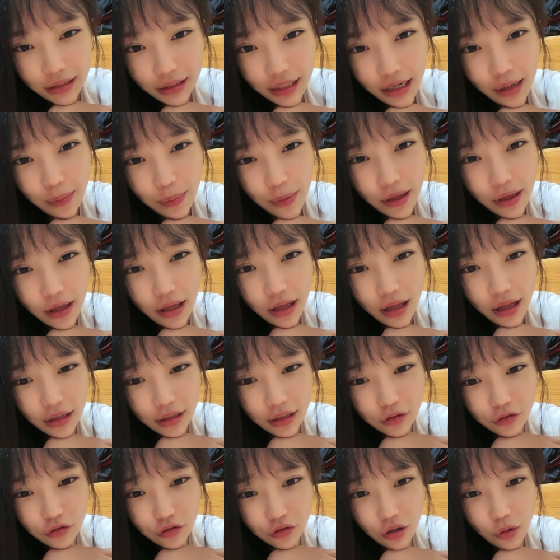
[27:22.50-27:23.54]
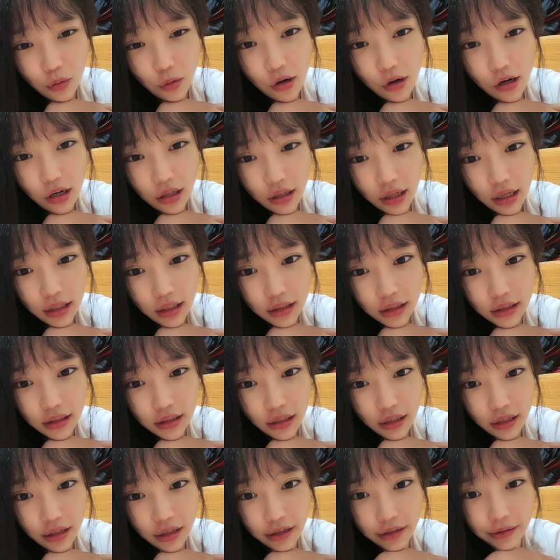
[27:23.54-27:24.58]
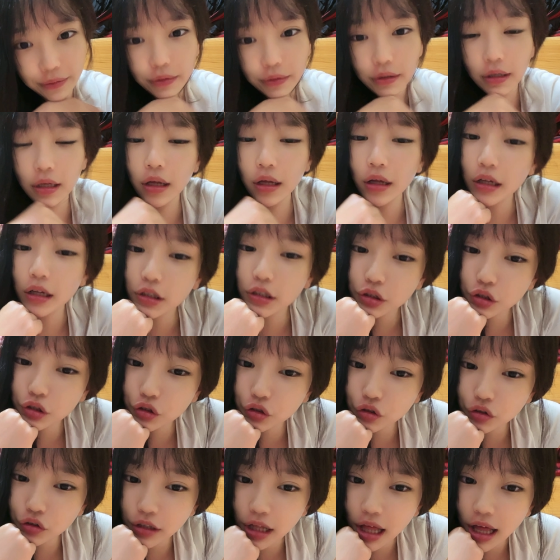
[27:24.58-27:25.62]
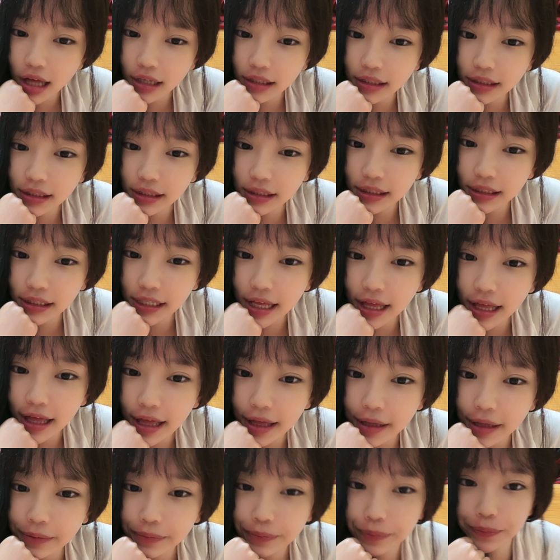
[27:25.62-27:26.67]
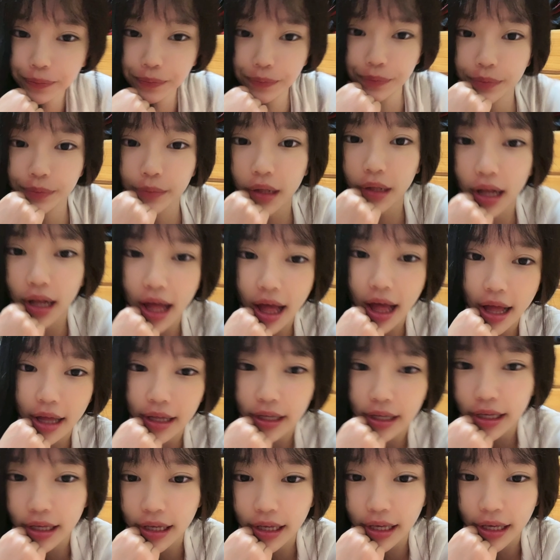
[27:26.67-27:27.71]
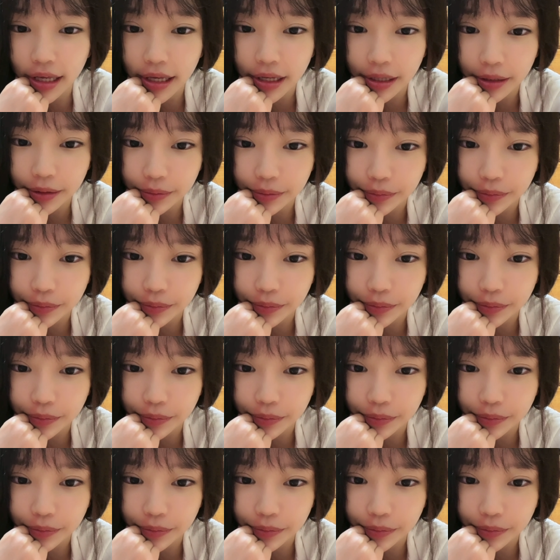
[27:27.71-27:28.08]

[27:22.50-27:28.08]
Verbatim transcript: 살뺀 게 아니고요 원래 날씬해요 유나, 은채, 강희